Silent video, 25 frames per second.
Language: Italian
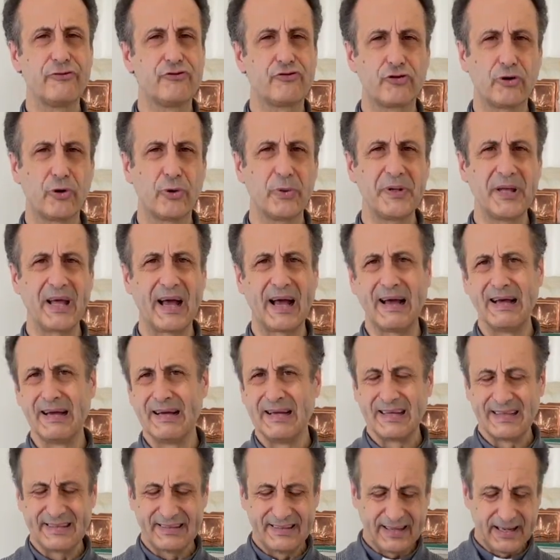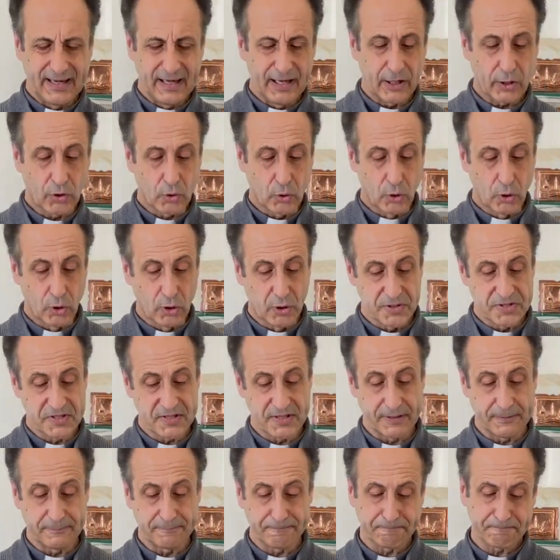gioia nelle
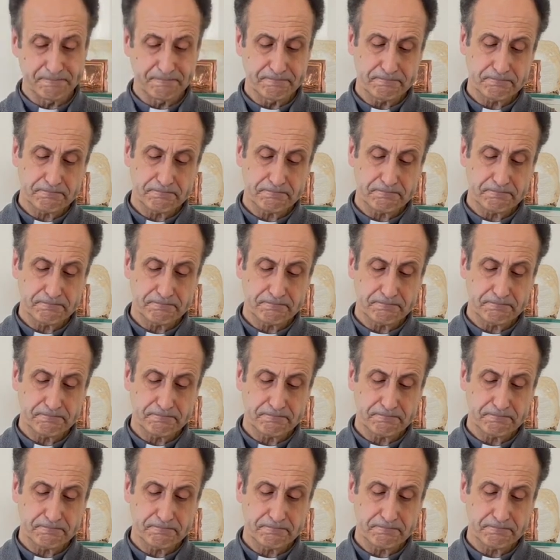cose,